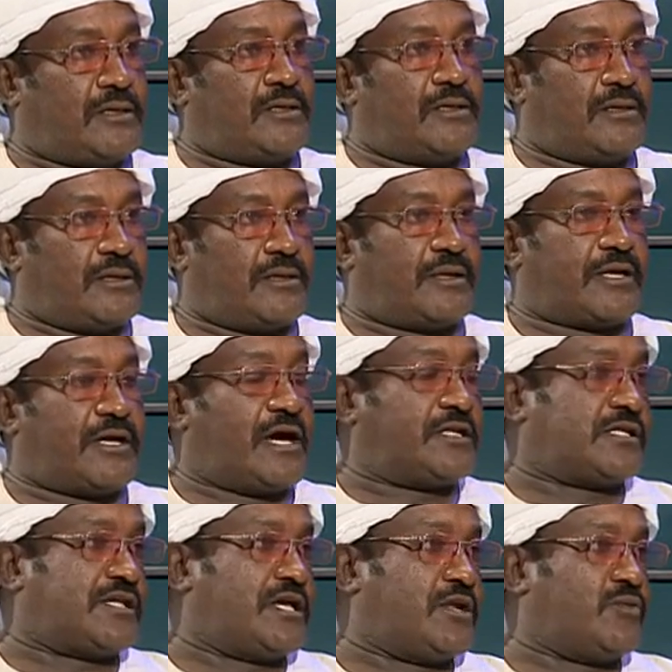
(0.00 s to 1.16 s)
برياضه
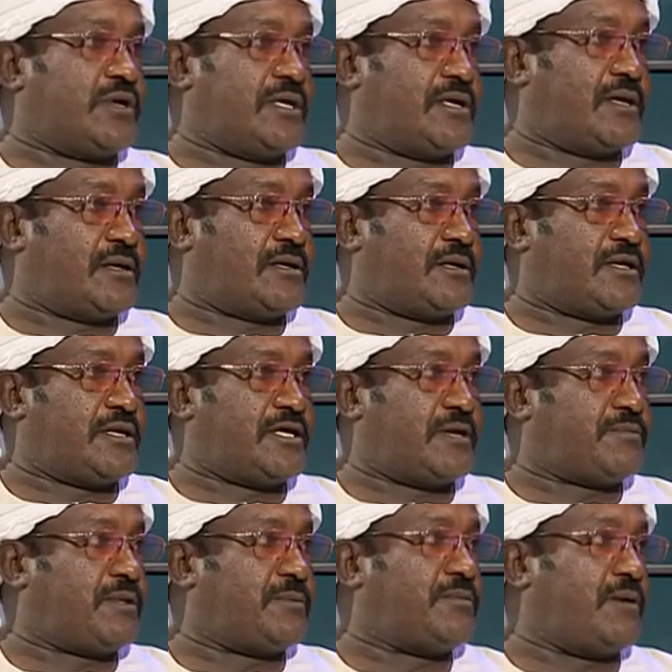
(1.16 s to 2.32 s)
سنويه اللي هي
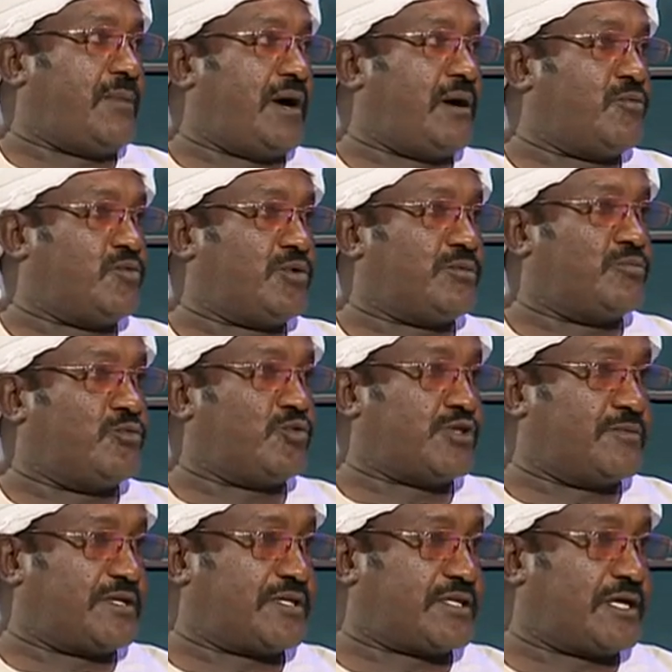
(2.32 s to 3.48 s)
بتبدا مع موسم
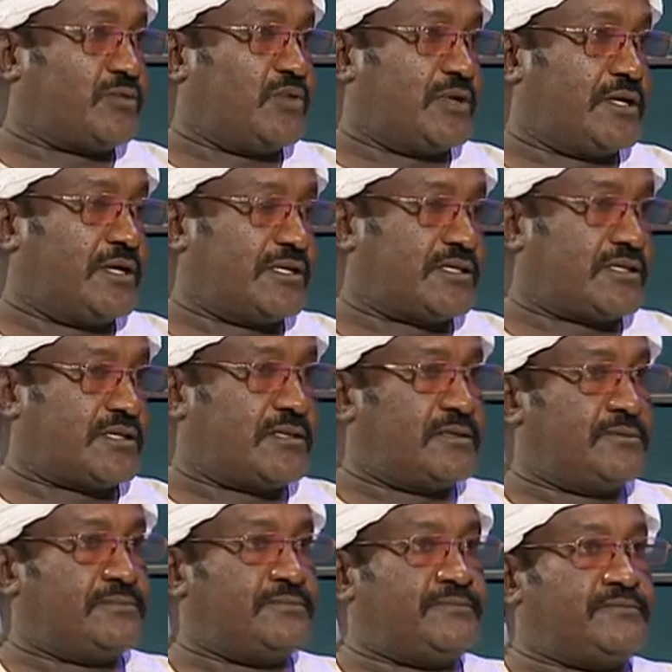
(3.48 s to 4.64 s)
الصيد والقنص
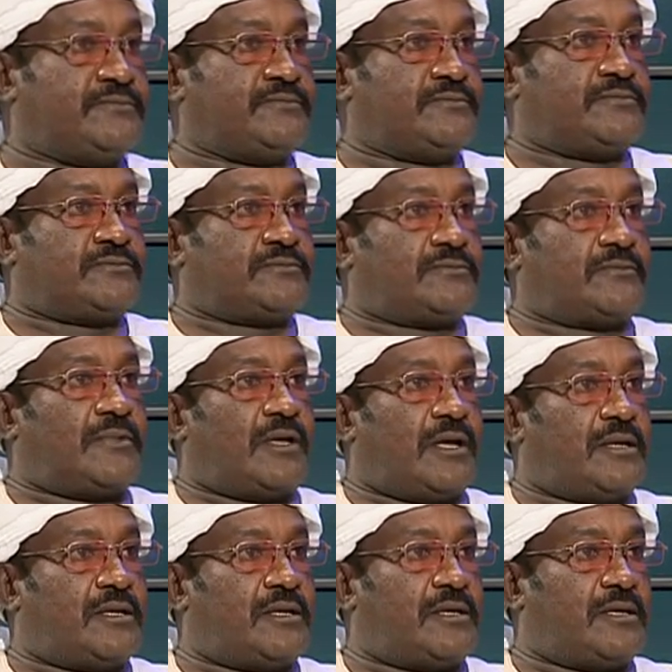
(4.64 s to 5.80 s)
اللي
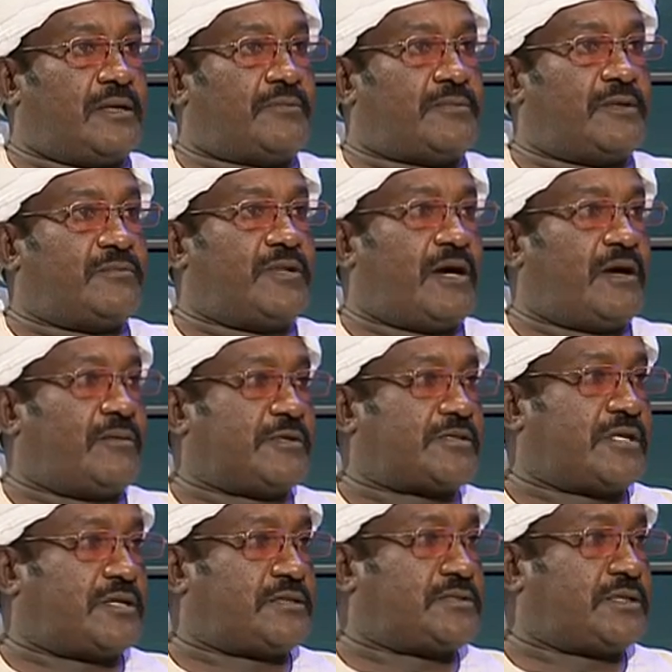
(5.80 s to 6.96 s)
هي بتبدا طيب 15 احنا
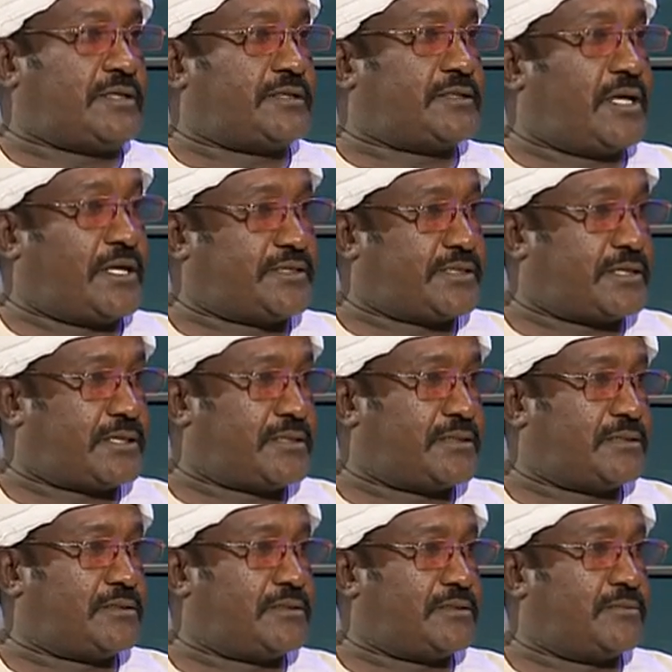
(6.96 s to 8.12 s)
تفصيل ليها ايوه
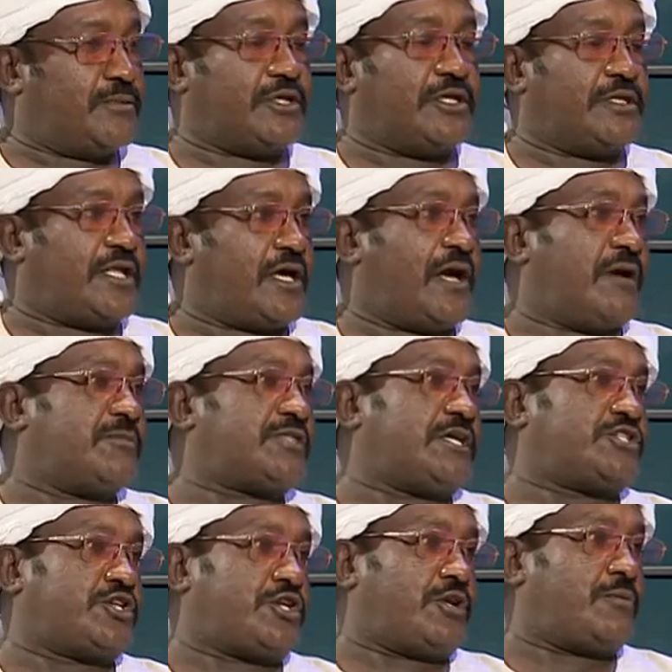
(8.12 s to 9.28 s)
تفصيل بتنتهي 15 4